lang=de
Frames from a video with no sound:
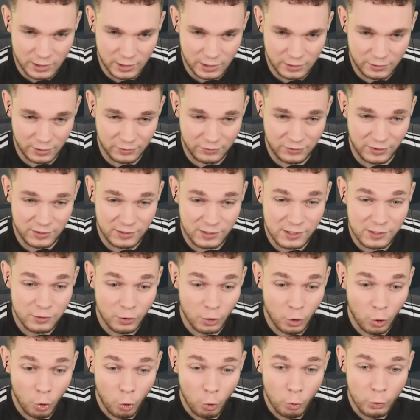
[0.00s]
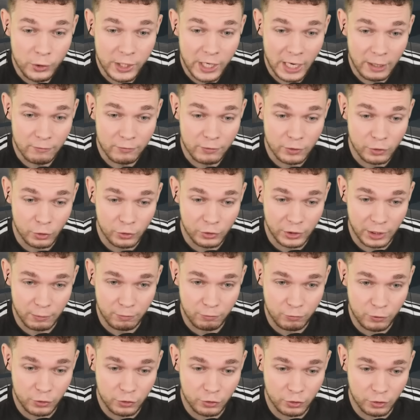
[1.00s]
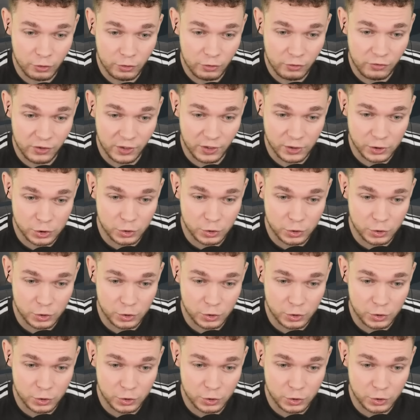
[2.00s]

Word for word: denn tatsächlich, oh, hier haben wir Goldapfel drin, sehr